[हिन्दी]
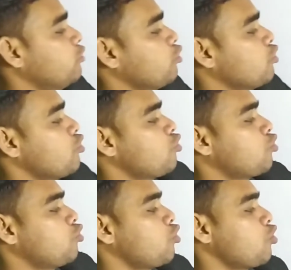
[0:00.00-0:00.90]
दोनों
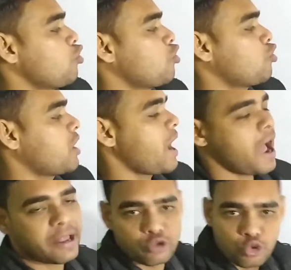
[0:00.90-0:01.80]
कोणों का
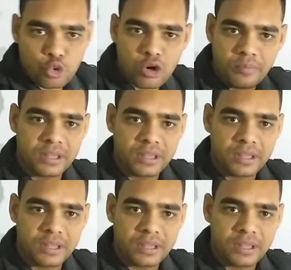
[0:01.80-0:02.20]
जोड़